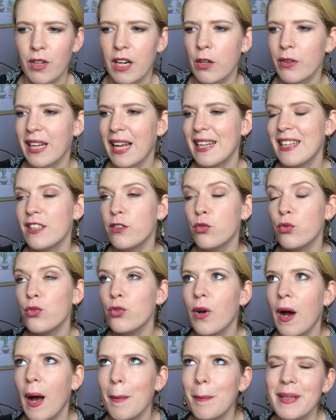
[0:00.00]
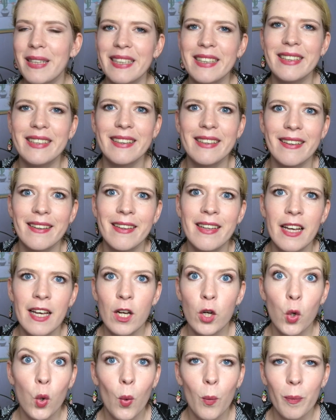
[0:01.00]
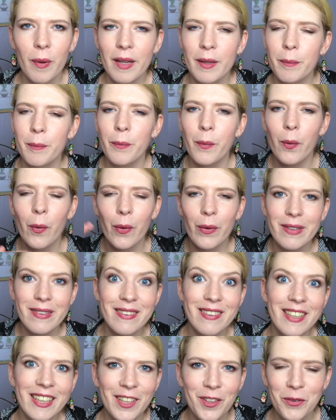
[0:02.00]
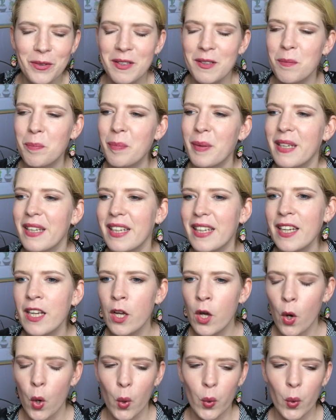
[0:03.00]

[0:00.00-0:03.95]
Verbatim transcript: Voilà, on a l'étudiant américain complètement euh, stéréotypée.